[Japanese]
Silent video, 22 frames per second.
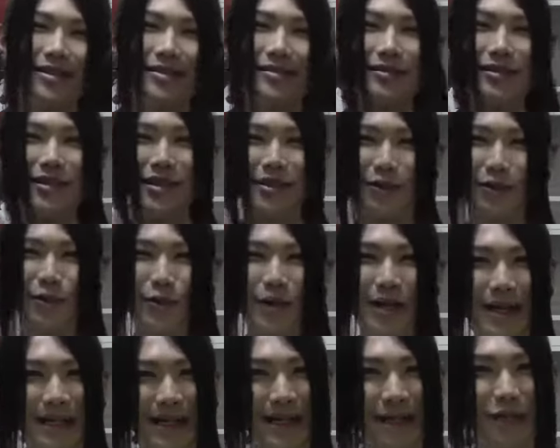まあどう
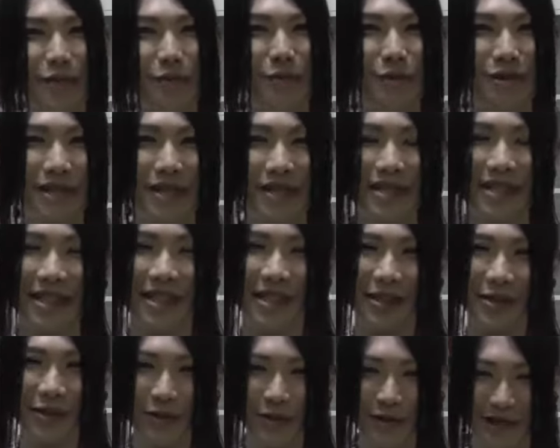かなと思ったんだ
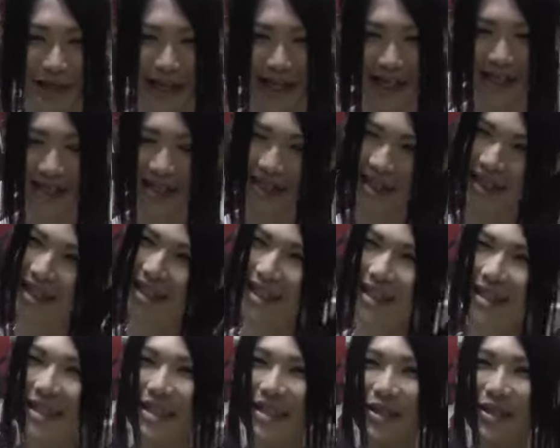けど逆に